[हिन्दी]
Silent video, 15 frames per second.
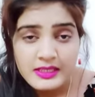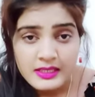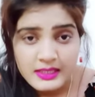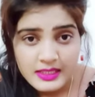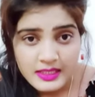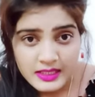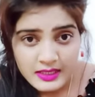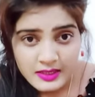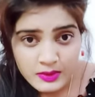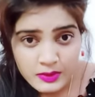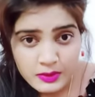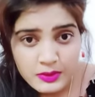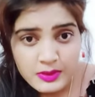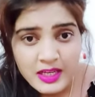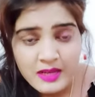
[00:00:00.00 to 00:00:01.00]
कि
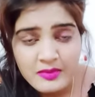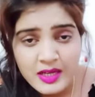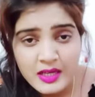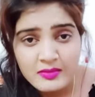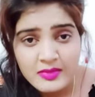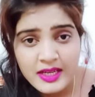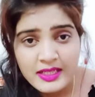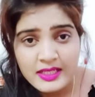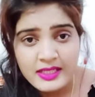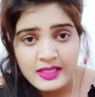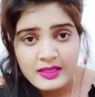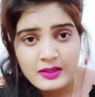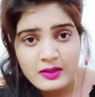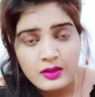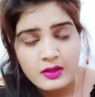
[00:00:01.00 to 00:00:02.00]
कोरोना महामारी
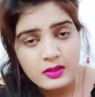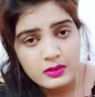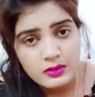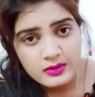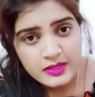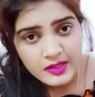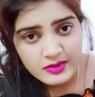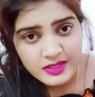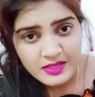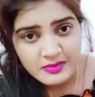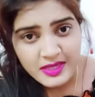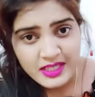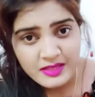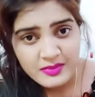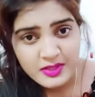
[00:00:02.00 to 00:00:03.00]
और लॉकडाउन के
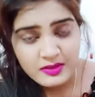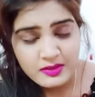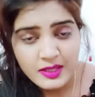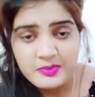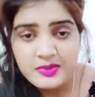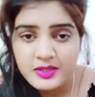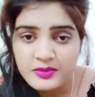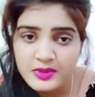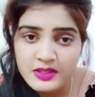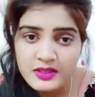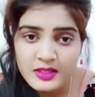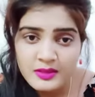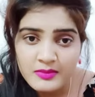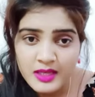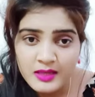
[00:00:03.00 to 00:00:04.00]
बारे में तो आप सभी
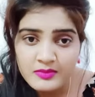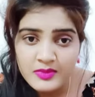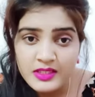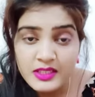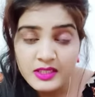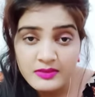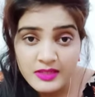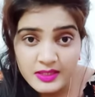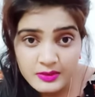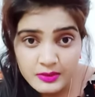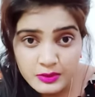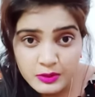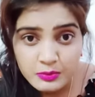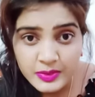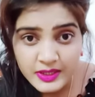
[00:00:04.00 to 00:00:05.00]
तमाम दिल्ली वासियों को
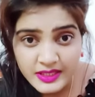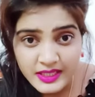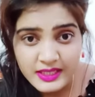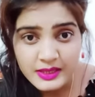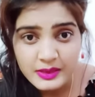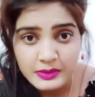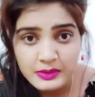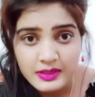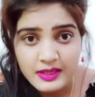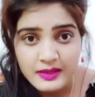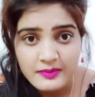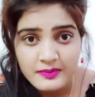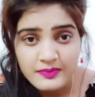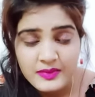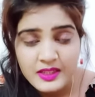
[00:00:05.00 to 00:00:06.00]
पता ही होगा
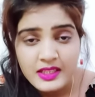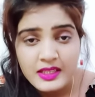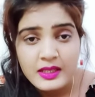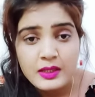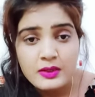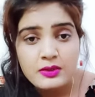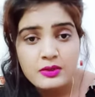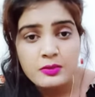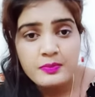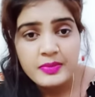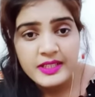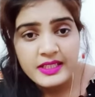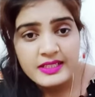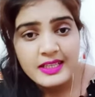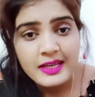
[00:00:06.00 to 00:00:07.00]
तो
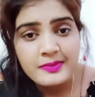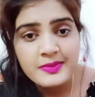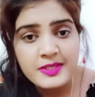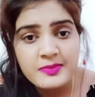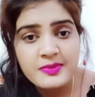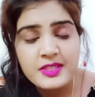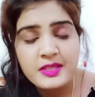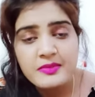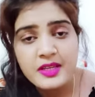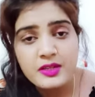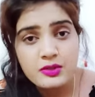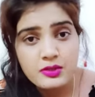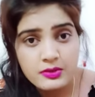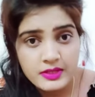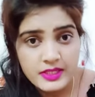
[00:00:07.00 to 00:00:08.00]
प्लीज आप सब से मैं एक
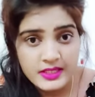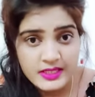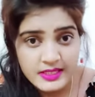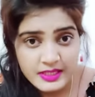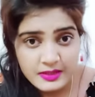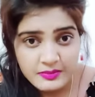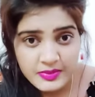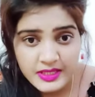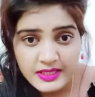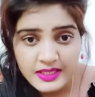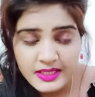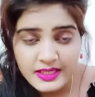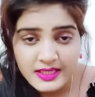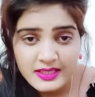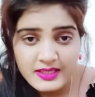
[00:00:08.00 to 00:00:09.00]
छोटी सी अपील
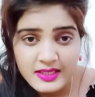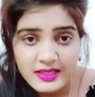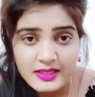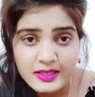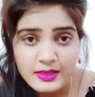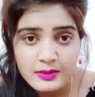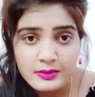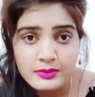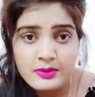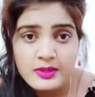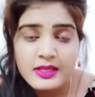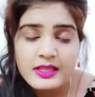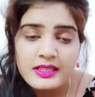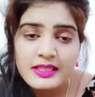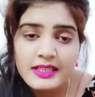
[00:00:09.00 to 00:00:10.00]
करना चाहती हूँ
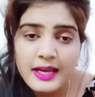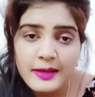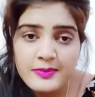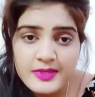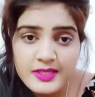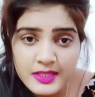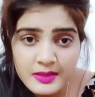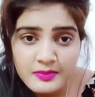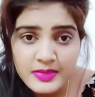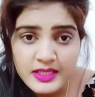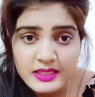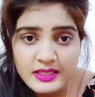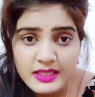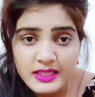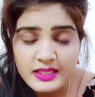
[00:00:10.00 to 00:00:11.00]
कि आप सब मिल
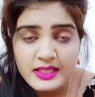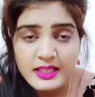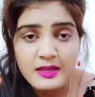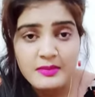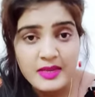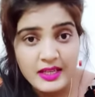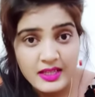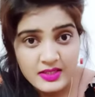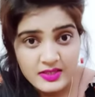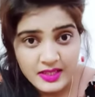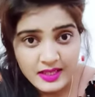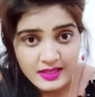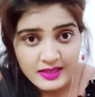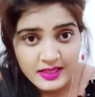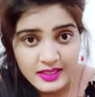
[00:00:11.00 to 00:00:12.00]
करके हमारा साथ
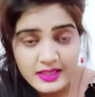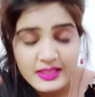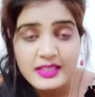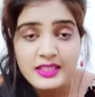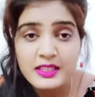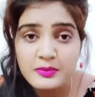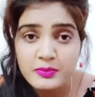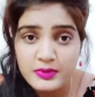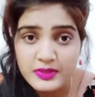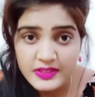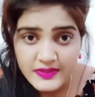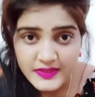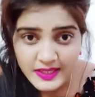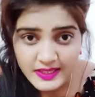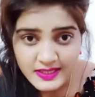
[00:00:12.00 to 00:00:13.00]
दे दिल्ली पुलिस
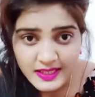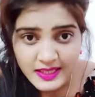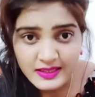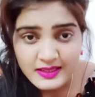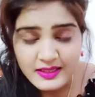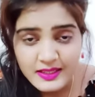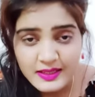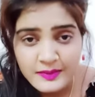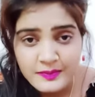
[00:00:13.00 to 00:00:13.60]
का साथ दे